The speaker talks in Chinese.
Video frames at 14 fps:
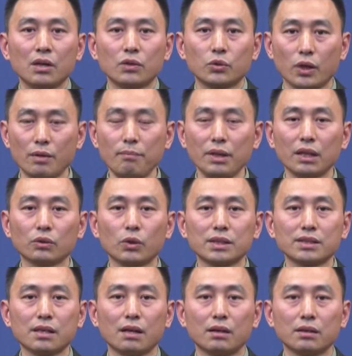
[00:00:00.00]
全面锻
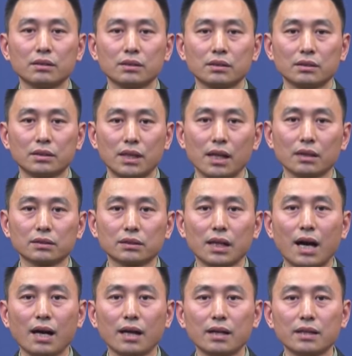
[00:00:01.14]
造让
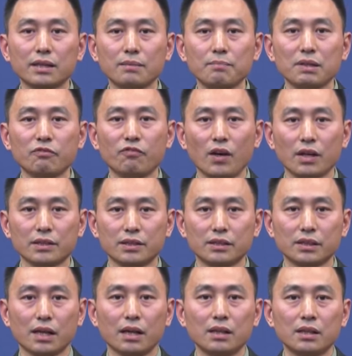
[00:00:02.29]
党和人民放心
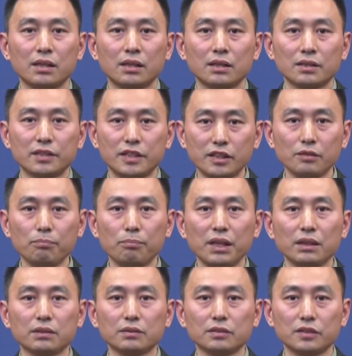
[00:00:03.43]
的精
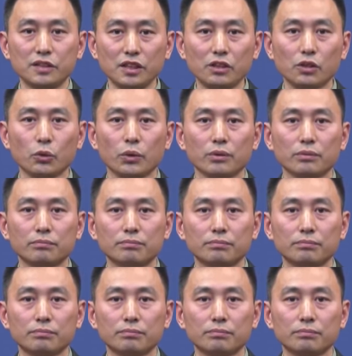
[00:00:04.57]
兵劲旅。